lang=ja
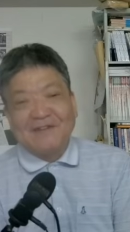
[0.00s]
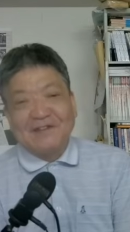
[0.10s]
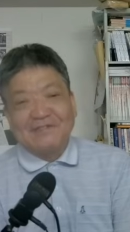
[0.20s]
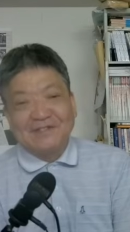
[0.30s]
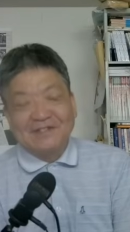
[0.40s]
は
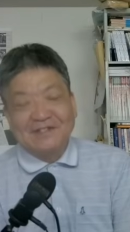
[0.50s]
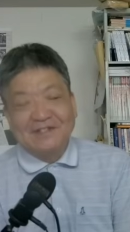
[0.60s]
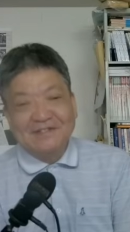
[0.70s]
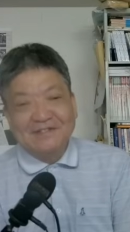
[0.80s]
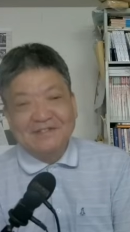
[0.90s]
あるんです
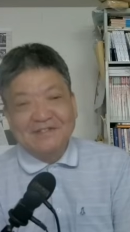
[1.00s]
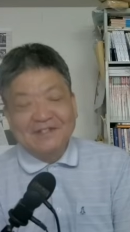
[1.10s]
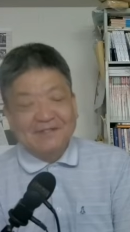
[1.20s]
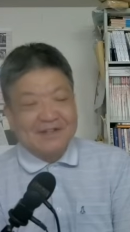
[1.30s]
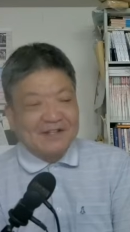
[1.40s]
ね。
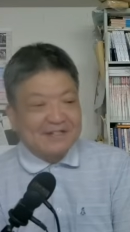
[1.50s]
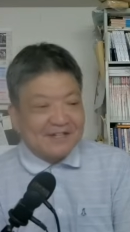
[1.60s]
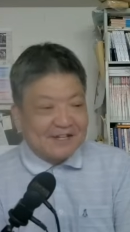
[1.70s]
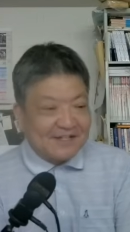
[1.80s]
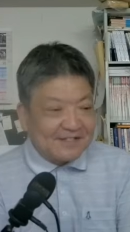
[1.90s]
今現
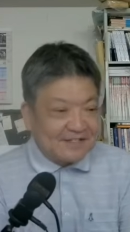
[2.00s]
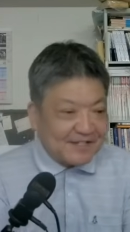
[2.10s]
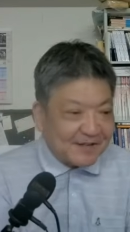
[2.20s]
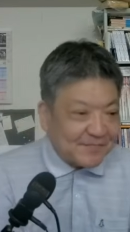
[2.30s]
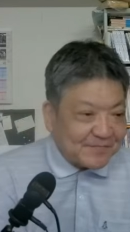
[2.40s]
在です
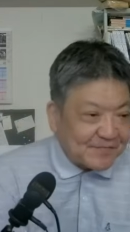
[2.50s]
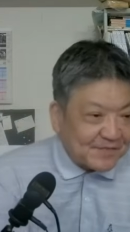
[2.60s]
ね